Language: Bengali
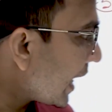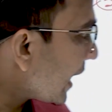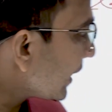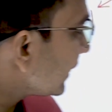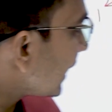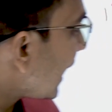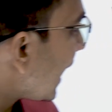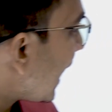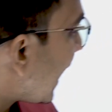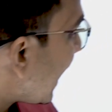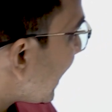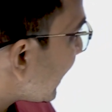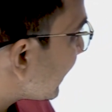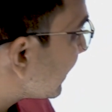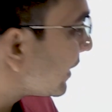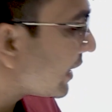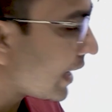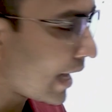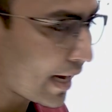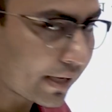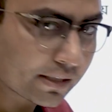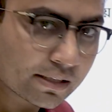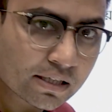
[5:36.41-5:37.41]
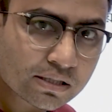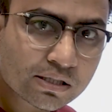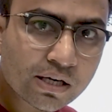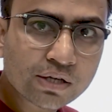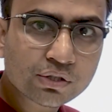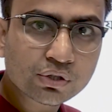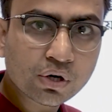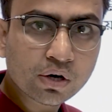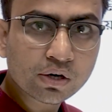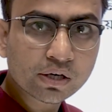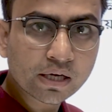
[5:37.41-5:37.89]
একটা এক একটা
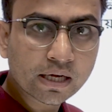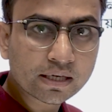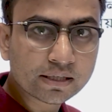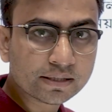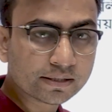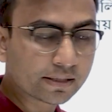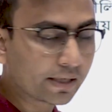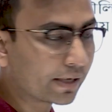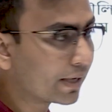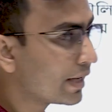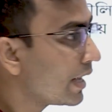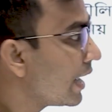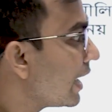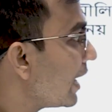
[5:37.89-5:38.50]
সেই সংখ্যা নিজে